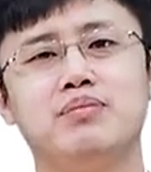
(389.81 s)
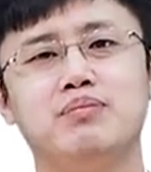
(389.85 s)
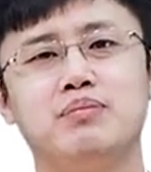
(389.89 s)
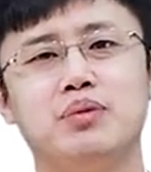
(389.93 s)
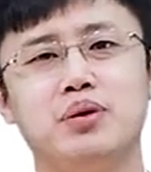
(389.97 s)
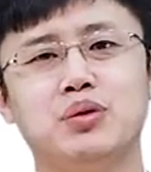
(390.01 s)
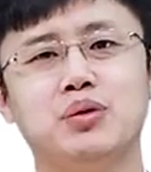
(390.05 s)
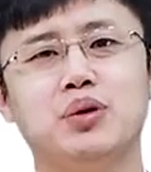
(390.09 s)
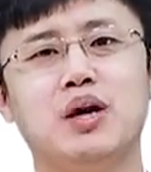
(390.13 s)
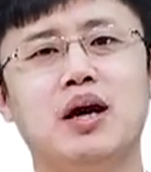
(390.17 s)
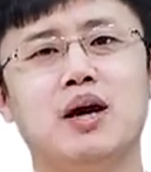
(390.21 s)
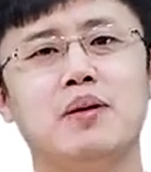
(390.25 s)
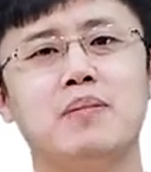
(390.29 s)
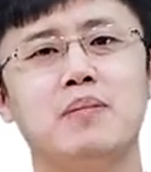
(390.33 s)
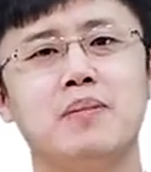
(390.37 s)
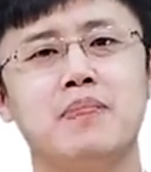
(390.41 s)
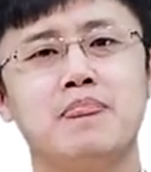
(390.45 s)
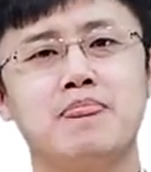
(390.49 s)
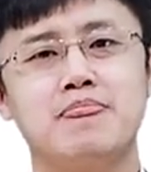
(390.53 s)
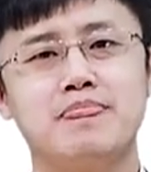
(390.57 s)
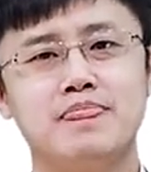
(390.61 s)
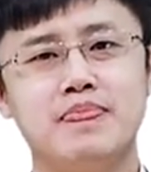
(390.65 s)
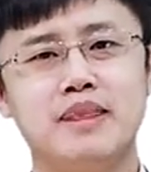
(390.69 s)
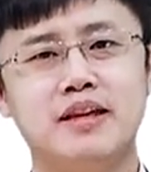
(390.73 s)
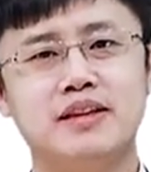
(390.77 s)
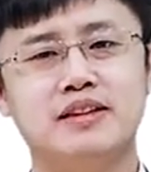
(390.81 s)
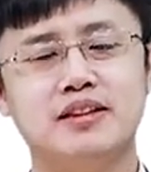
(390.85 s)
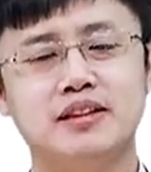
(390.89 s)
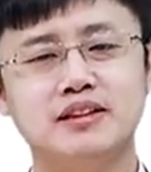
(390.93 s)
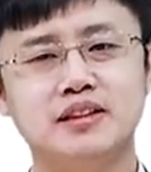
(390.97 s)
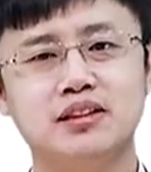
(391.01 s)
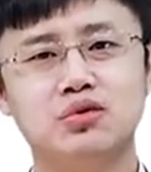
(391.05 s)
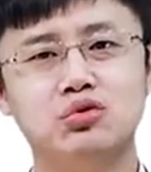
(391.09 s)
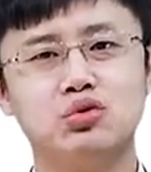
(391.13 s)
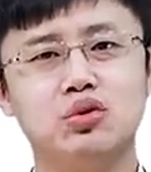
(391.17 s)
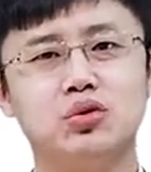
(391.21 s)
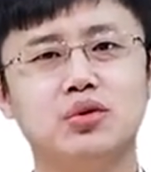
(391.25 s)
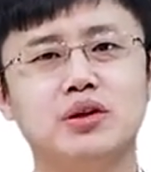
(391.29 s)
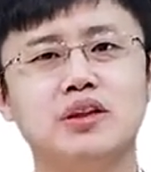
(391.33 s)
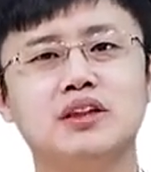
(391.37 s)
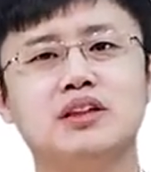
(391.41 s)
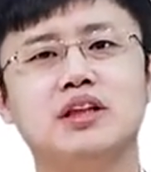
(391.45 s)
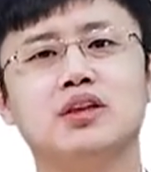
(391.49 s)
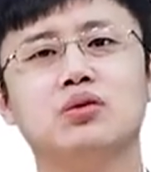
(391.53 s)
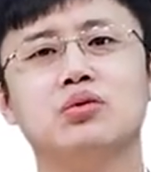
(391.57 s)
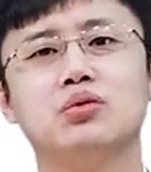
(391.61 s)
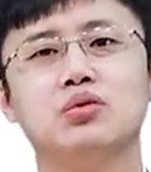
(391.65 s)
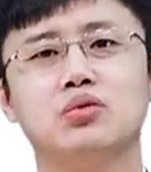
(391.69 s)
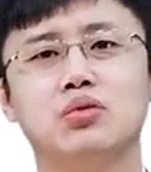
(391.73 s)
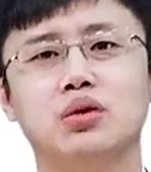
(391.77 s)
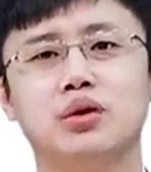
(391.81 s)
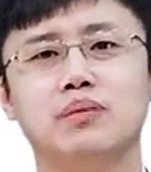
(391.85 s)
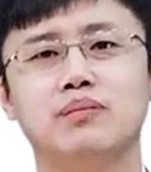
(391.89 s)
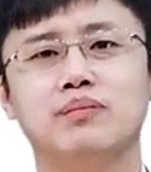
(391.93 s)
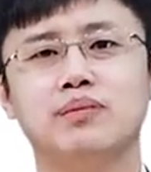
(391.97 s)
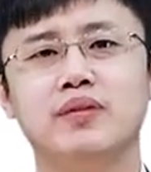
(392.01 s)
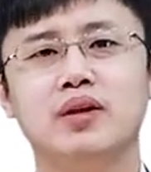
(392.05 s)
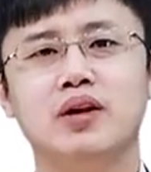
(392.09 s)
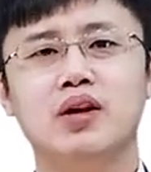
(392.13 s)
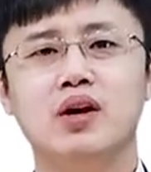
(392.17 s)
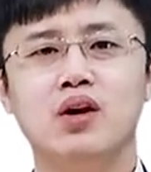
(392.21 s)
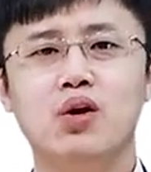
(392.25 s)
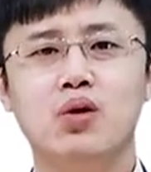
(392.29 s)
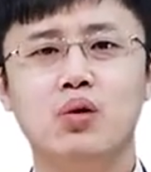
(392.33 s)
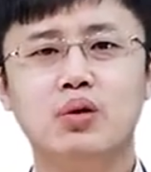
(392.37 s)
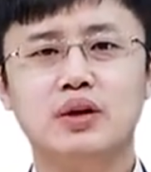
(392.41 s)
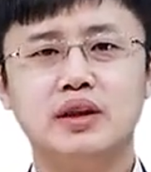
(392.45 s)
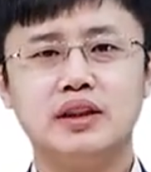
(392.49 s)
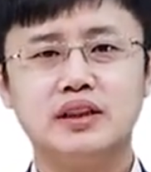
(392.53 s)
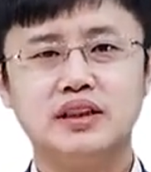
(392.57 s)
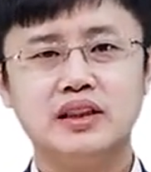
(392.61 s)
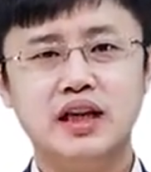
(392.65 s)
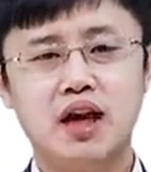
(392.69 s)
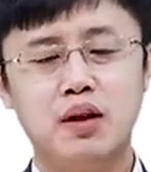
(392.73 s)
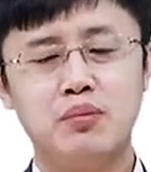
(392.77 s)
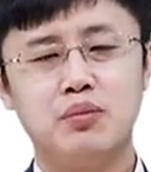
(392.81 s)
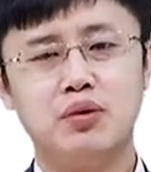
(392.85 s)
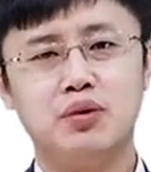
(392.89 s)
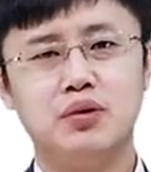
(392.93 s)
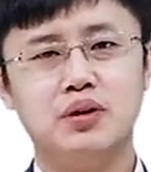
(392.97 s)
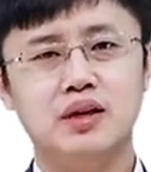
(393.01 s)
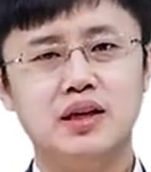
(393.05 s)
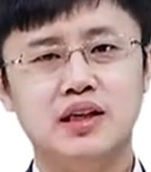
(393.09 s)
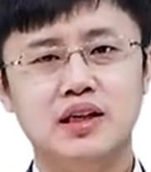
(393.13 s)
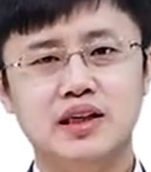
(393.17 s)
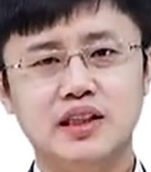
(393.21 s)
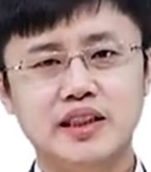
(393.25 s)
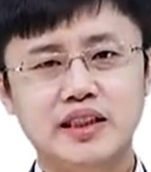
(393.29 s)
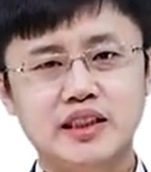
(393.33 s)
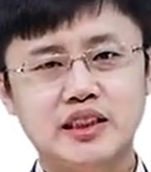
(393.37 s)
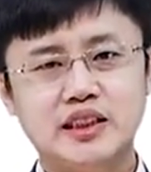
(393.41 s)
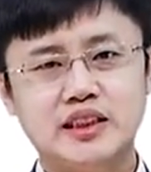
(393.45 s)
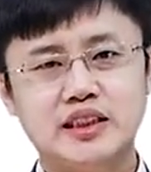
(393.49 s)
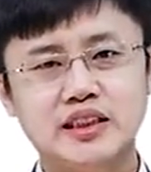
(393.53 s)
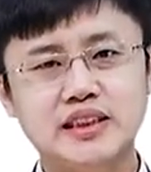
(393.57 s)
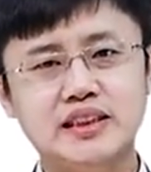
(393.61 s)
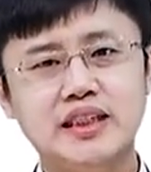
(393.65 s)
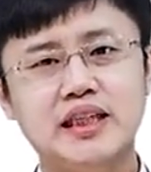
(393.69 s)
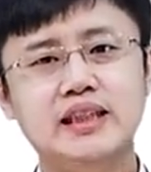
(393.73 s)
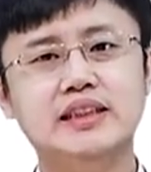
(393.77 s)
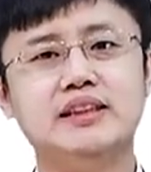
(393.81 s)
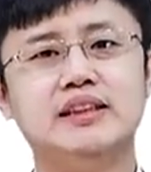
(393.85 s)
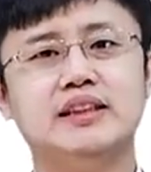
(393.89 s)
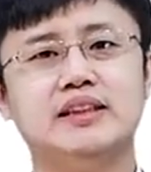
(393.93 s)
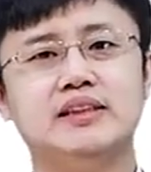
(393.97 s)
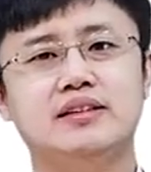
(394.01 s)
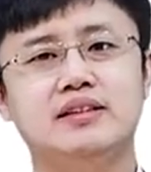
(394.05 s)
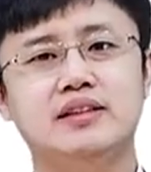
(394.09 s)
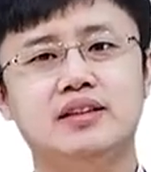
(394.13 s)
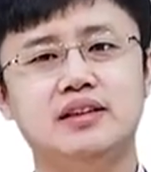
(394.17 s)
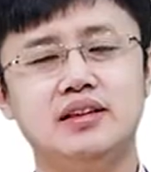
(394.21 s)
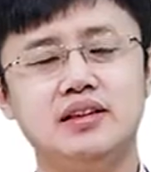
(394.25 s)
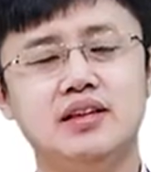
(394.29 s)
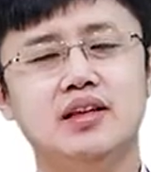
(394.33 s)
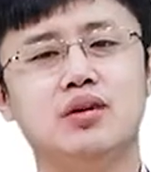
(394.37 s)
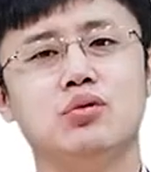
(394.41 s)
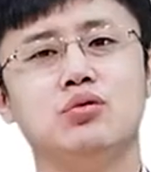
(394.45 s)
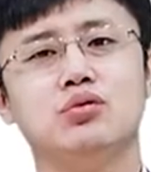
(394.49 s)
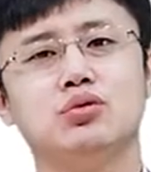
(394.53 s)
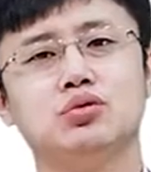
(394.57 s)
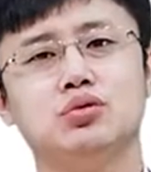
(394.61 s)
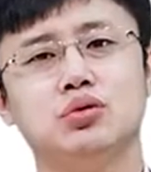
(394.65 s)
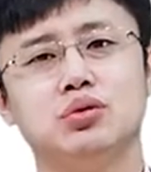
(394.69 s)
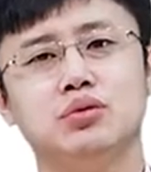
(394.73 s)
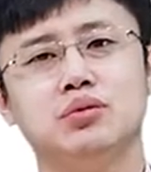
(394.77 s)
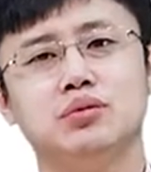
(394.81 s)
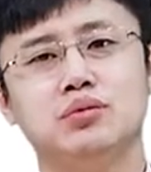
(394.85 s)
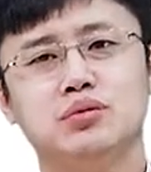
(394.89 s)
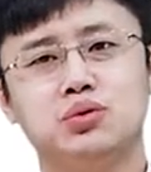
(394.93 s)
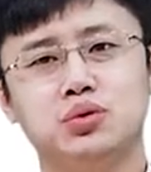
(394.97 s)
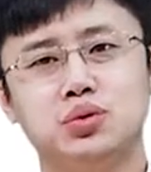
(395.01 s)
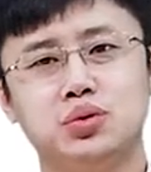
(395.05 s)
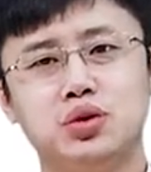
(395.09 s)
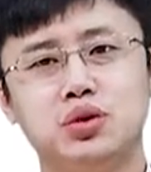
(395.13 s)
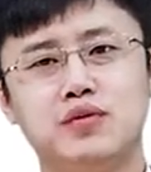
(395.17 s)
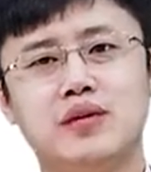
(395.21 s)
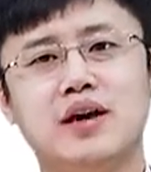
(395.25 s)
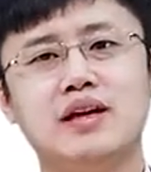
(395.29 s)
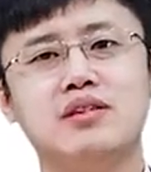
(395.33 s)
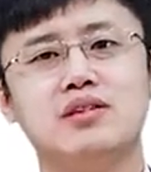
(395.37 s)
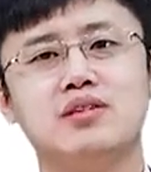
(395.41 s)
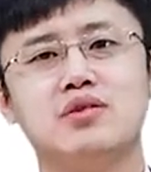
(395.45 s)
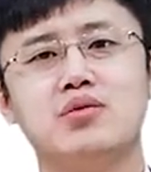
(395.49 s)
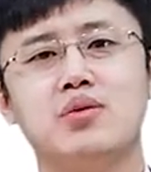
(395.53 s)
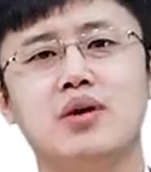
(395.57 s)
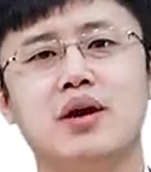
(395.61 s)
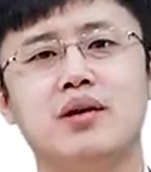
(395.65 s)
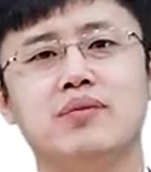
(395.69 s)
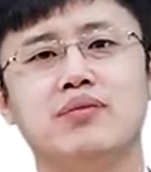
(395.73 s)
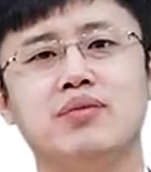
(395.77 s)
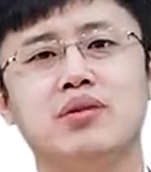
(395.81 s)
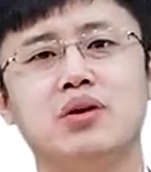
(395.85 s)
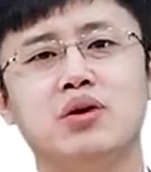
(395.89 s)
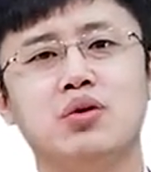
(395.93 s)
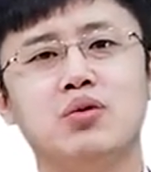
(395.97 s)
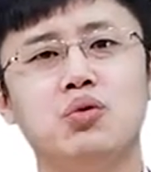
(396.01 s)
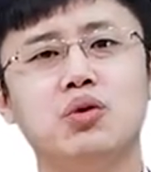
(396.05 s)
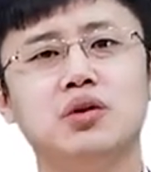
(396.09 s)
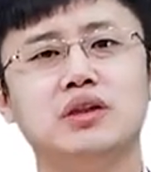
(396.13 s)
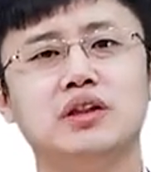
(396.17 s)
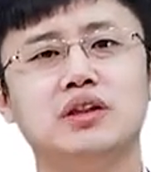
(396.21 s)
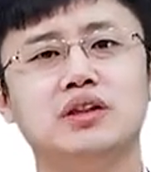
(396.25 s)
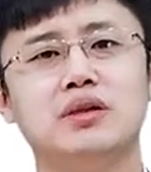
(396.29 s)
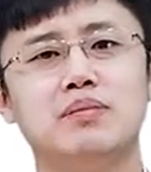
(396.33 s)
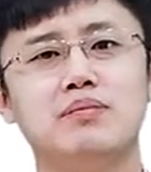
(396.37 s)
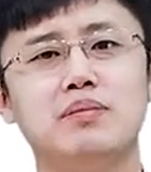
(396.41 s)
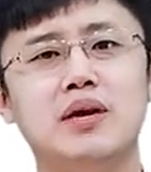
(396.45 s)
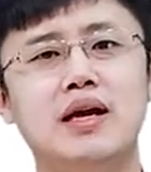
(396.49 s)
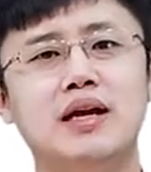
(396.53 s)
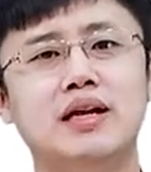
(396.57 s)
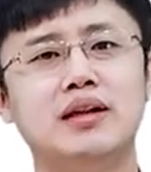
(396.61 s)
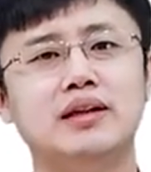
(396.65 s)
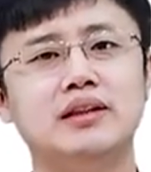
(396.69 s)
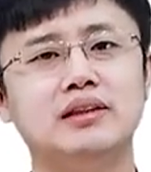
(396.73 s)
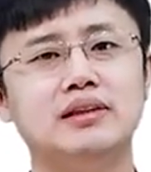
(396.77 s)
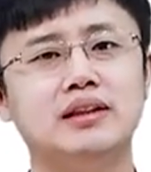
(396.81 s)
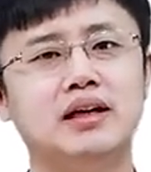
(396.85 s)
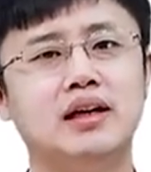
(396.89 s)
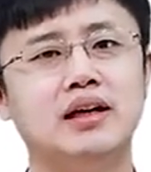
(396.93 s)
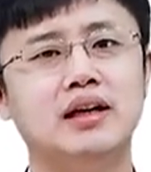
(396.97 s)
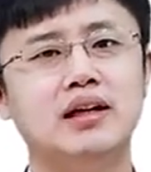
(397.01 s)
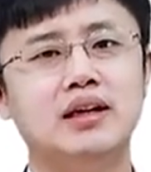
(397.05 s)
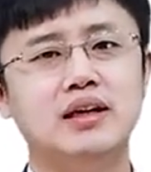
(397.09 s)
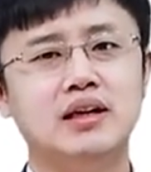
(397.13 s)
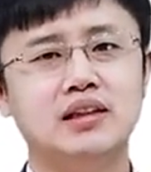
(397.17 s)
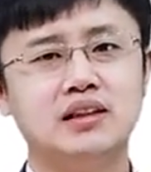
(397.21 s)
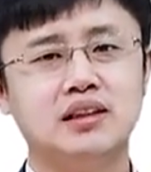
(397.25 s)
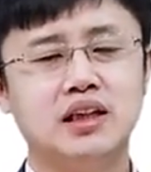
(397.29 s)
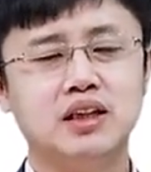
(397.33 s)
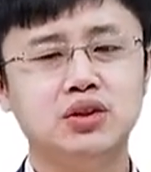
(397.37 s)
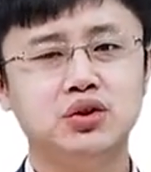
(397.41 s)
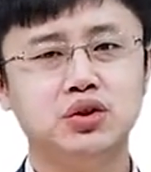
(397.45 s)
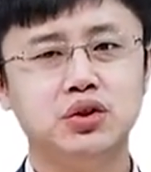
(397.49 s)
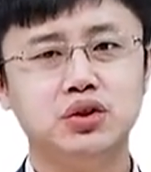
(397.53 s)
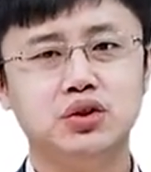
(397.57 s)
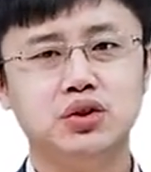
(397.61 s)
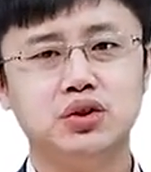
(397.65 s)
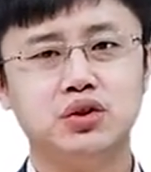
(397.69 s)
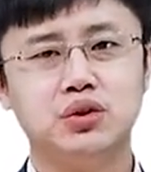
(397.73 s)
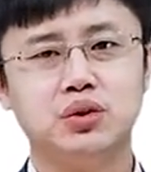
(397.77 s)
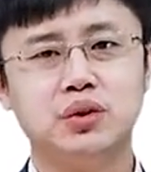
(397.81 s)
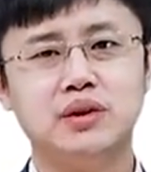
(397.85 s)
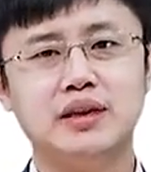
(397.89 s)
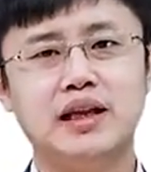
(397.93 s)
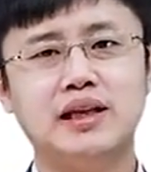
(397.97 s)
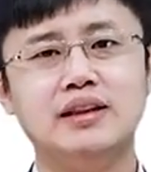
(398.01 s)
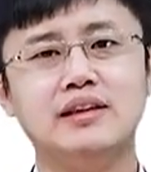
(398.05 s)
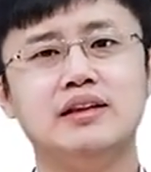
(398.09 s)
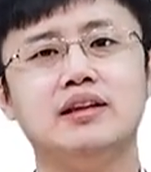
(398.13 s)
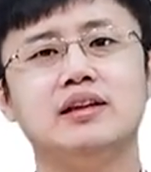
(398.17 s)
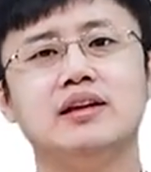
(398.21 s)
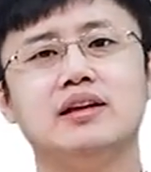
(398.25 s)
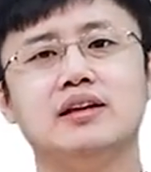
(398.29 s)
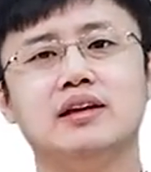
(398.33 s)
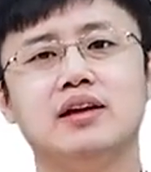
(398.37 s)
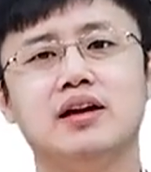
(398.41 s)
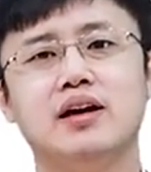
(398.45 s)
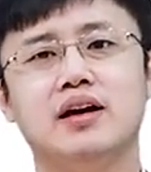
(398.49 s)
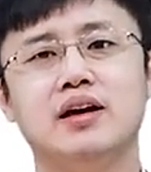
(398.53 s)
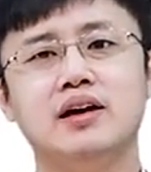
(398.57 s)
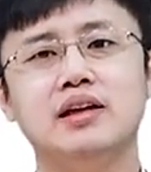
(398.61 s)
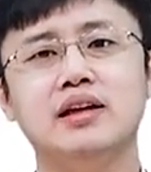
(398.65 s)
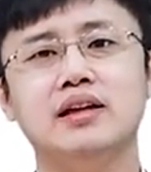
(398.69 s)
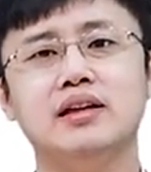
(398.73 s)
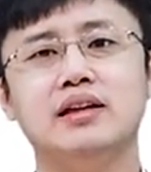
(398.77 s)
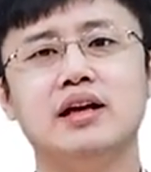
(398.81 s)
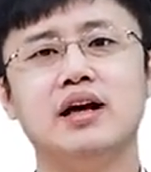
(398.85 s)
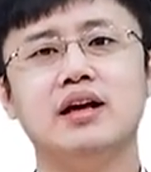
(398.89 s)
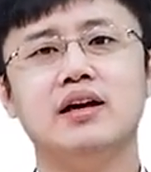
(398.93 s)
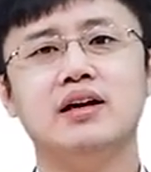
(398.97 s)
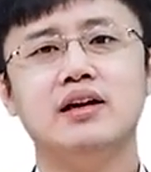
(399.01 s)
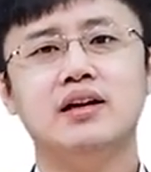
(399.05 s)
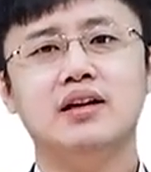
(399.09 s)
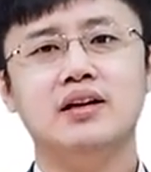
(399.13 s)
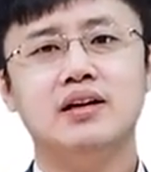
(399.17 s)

比如啊，你曾经做过一项工作或者项目，时间紧、任务重、缺乏资源，或者是面临着程序解决难题，而你呢，